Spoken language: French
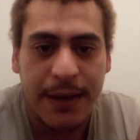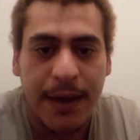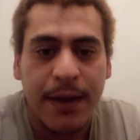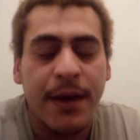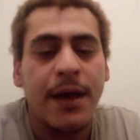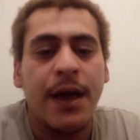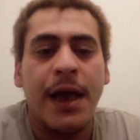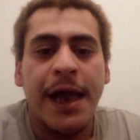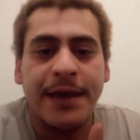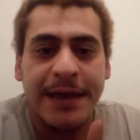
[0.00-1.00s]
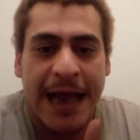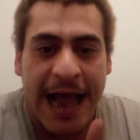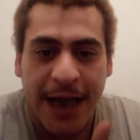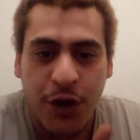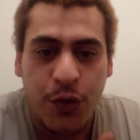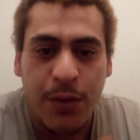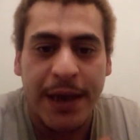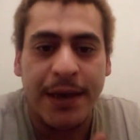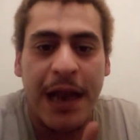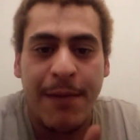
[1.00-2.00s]
Ajoute des passages
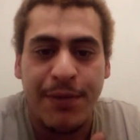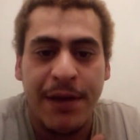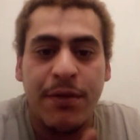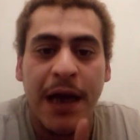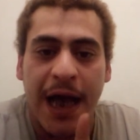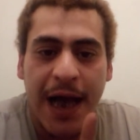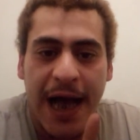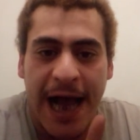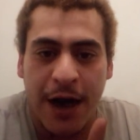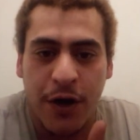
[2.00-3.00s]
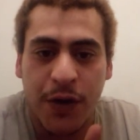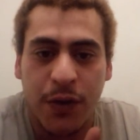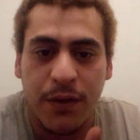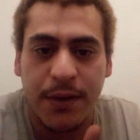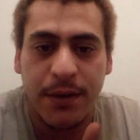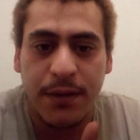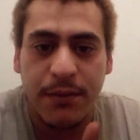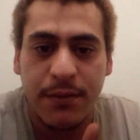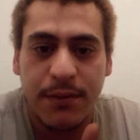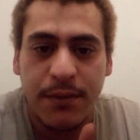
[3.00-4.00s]
en arabe moderne, en
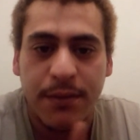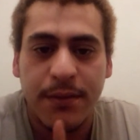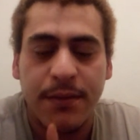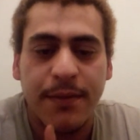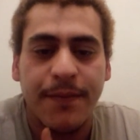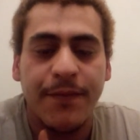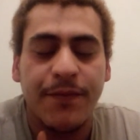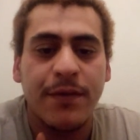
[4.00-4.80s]
hébreu moderne,